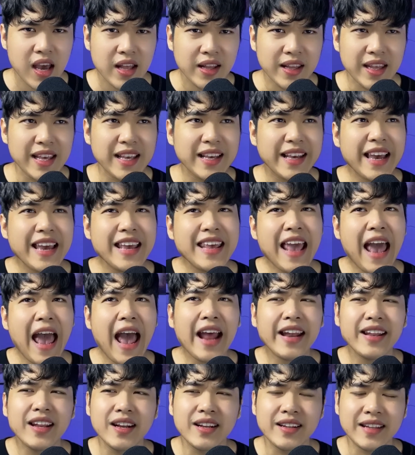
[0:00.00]
Thì cái gia
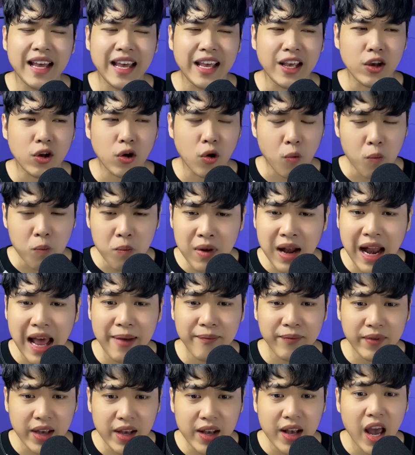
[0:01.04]
đình này cũng
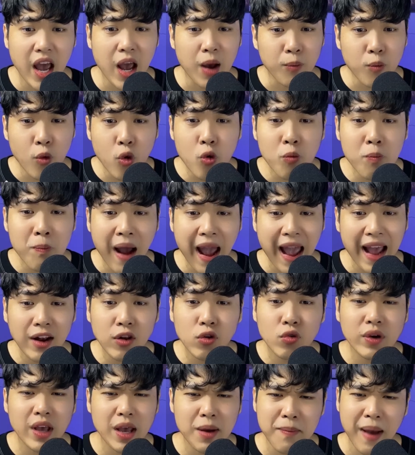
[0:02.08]
làm cái nghề buôn bán
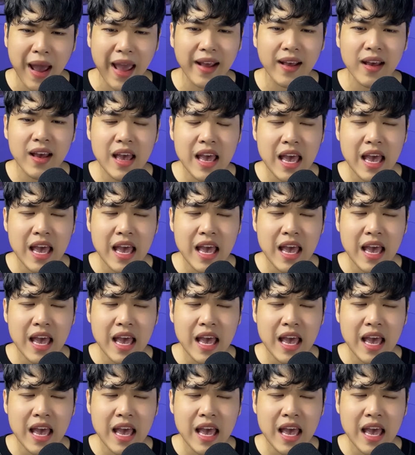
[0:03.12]
luôn các bạn.